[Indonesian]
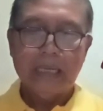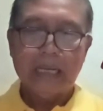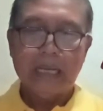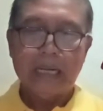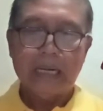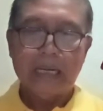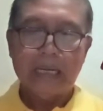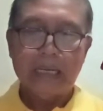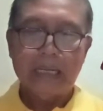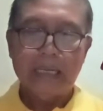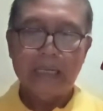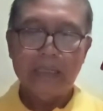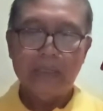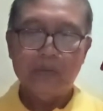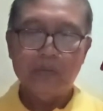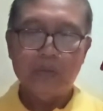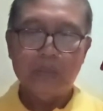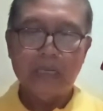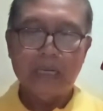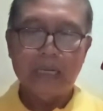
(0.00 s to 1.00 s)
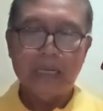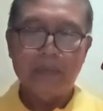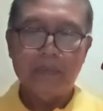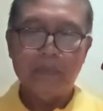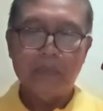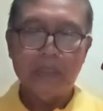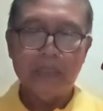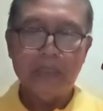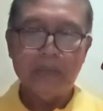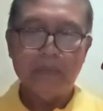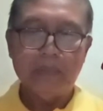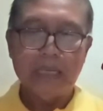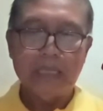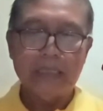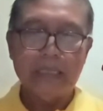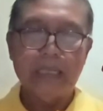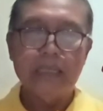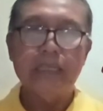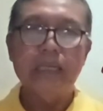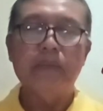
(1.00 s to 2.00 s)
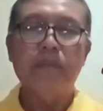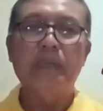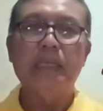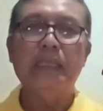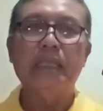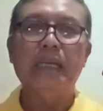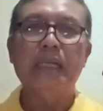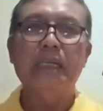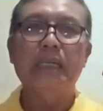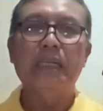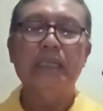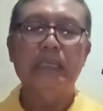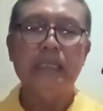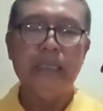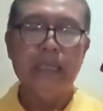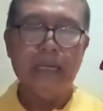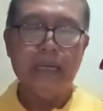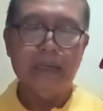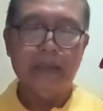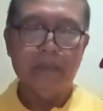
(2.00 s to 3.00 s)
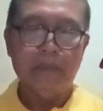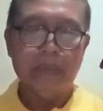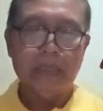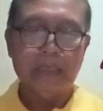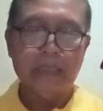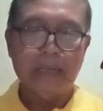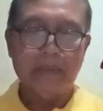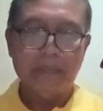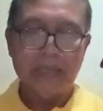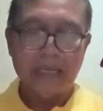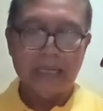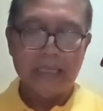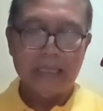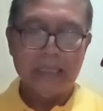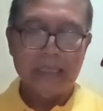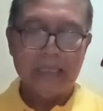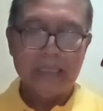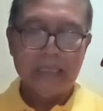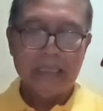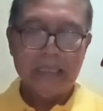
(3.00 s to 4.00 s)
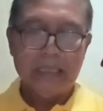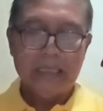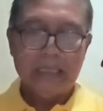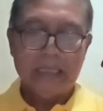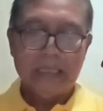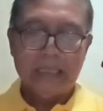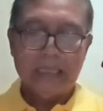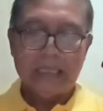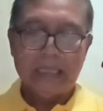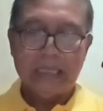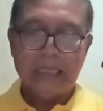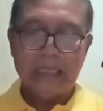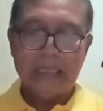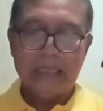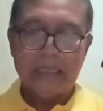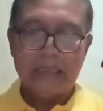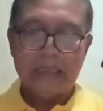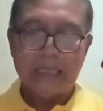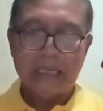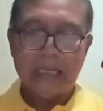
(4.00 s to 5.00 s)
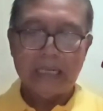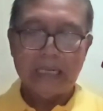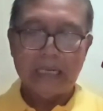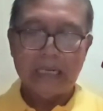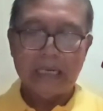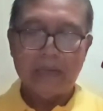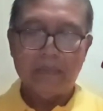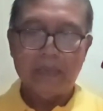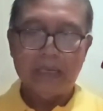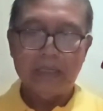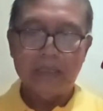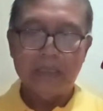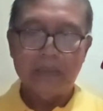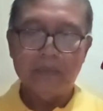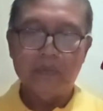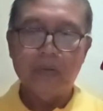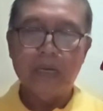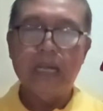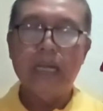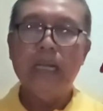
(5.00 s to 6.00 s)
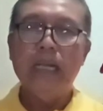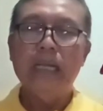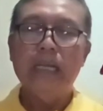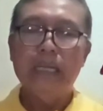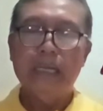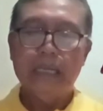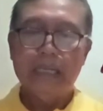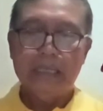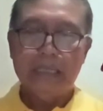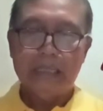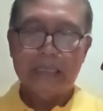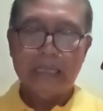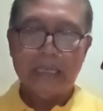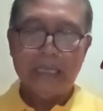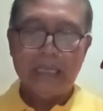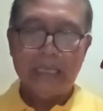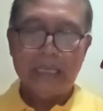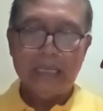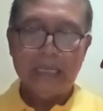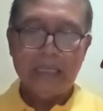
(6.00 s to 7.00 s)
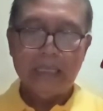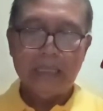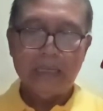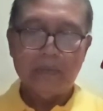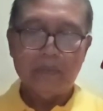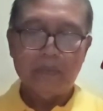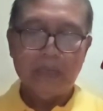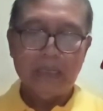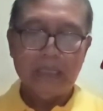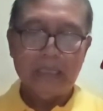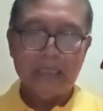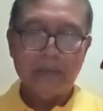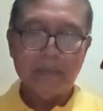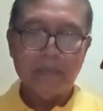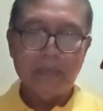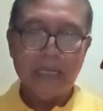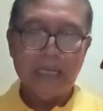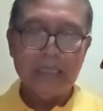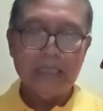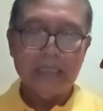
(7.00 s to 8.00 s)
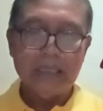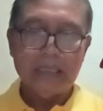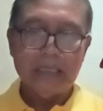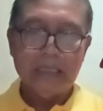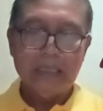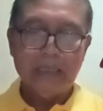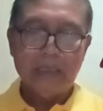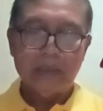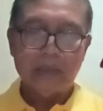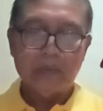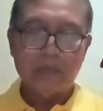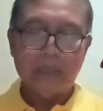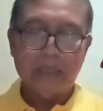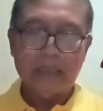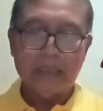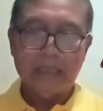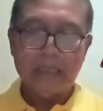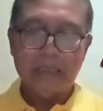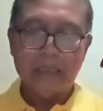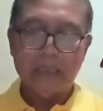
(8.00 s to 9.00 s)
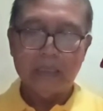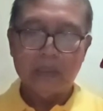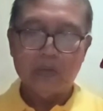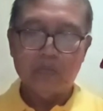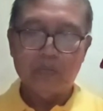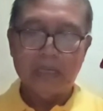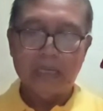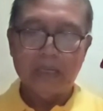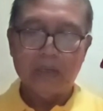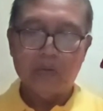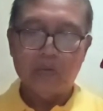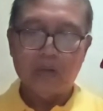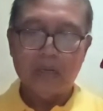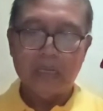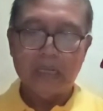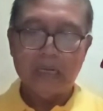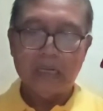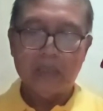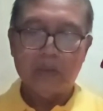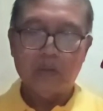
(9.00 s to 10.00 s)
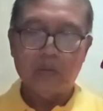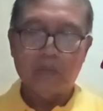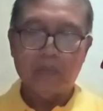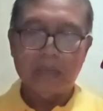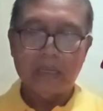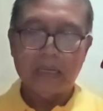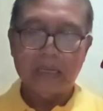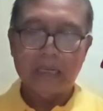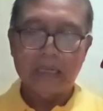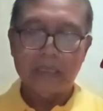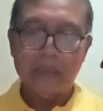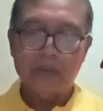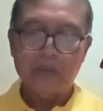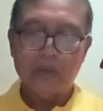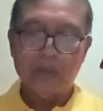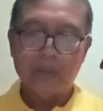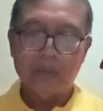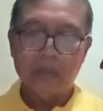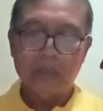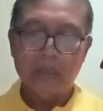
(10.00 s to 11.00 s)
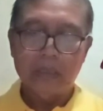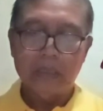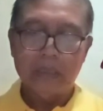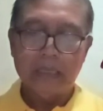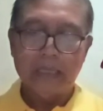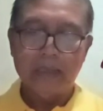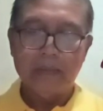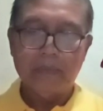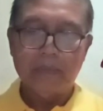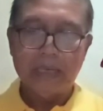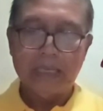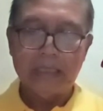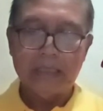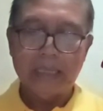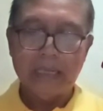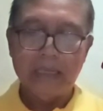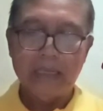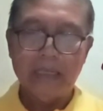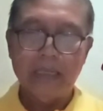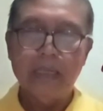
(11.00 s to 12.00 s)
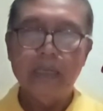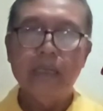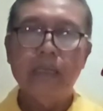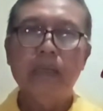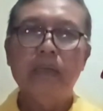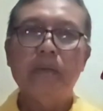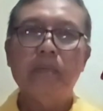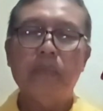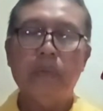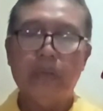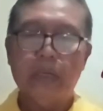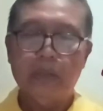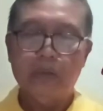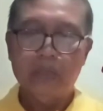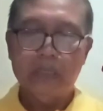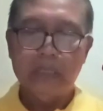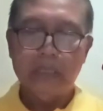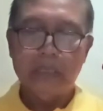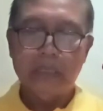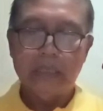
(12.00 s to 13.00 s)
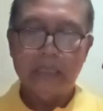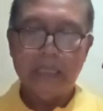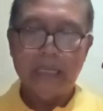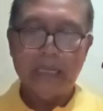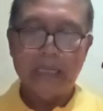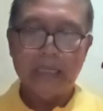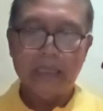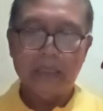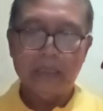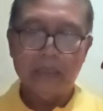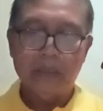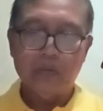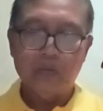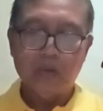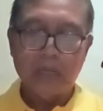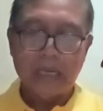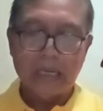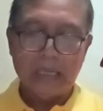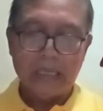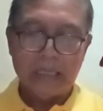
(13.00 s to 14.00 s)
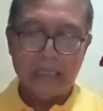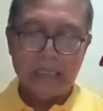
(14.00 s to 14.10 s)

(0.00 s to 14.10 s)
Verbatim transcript: karena sudah habis masa jabatan yang pertama. Dan secara aklamasi pula, saya terpilih kembali sebagai Ketua Korea Ratu para Parasur pasar periode yang kedua